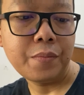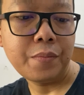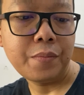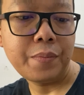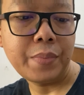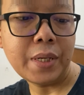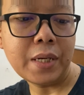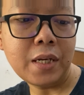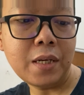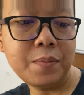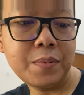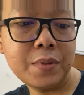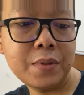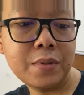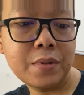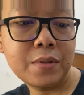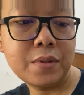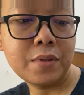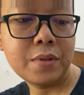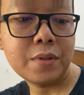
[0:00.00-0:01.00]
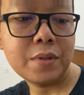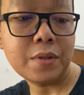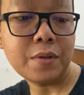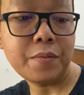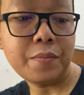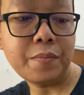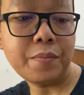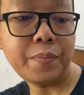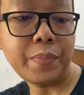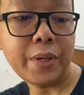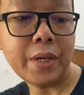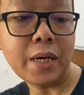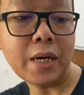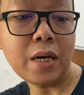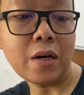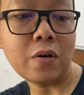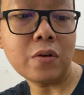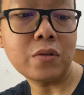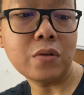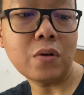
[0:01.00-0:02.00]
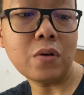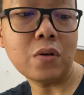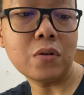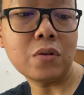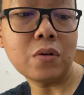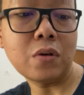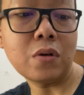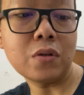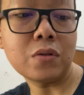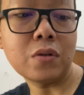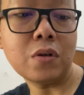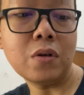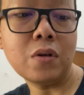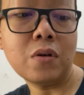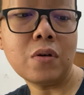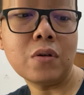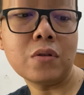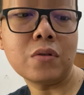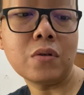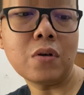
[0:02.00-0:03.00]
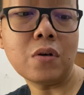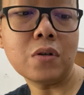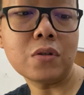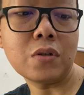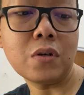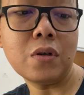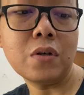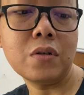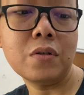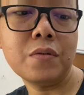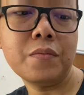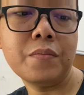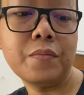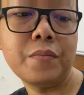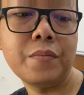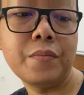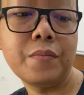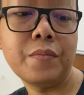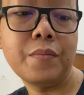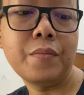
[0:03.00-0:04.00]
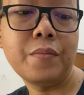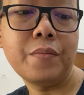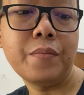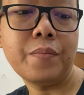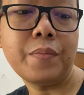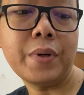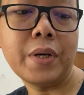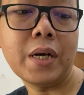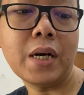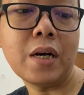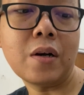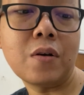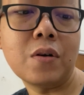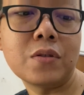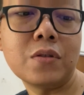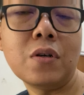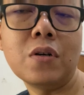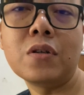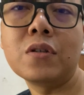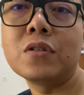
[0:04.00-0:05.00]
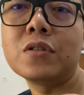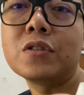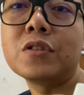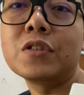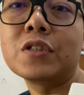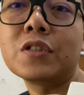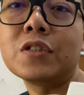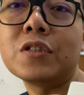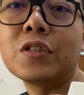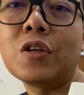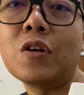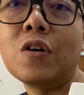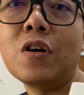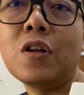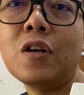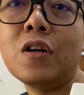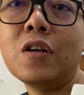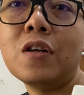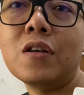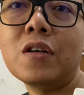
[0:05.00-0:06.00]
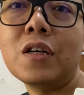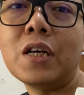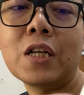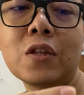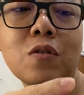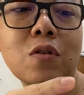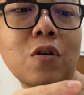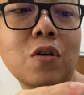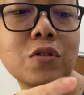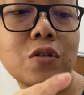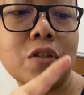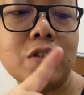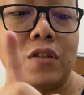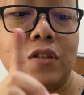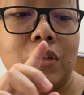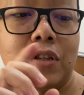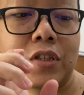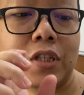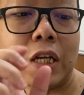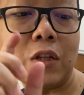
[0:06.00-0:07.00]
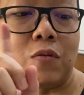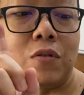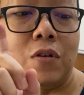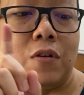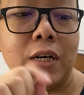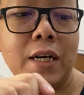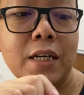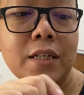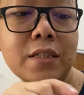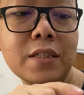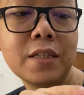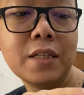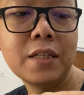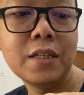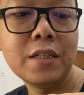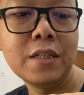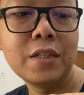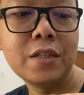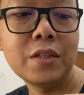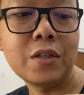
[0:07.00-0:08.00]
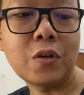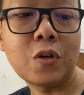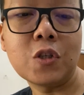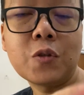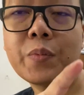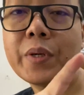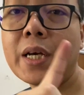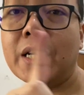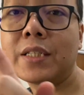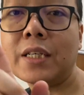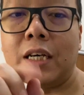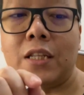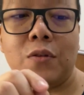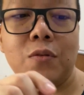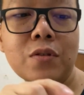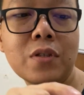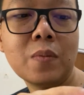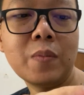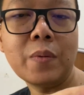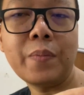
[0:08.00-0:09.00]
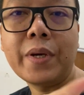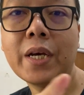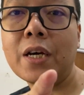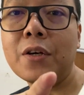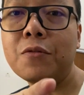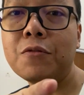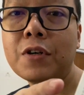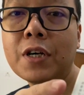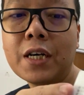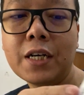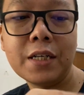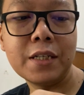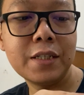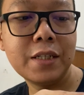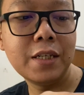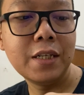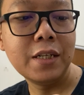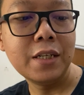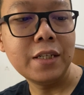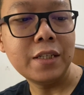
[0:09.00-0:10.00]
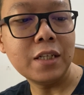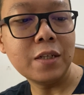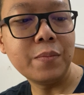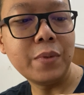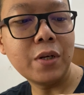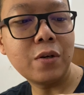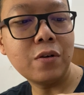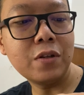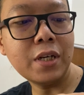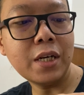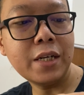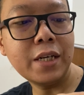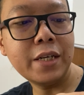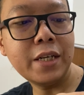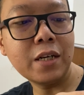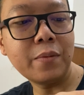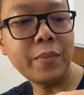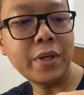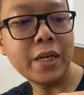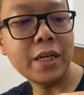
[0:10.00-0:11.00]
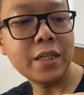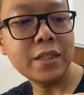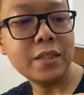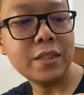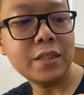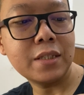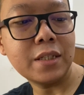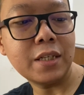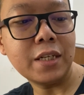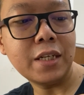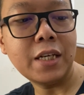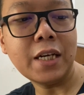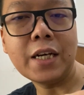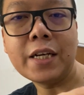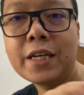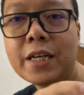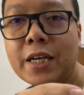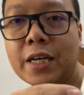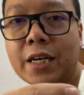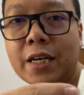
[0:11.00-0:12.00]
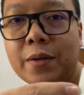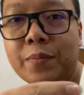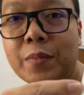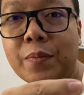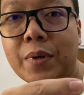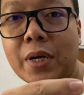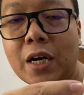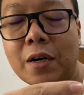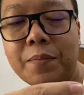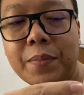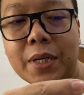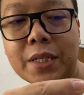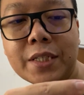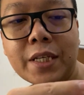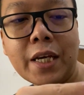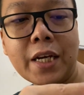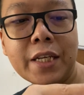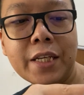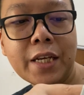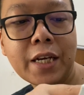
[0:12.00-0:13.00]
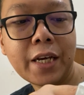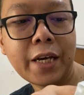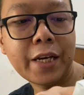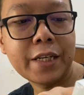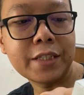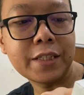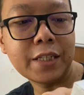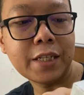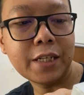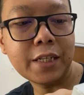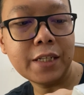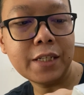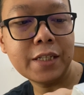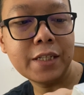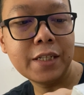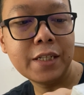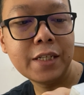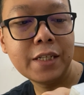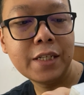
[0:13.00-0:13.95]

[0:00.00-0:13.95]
Philips PH 000000 PH00 atau 01 doang, terus PH1 sama PH2. Yang berikutnya ada yang minus, ini ada beberapa serinya S-nya.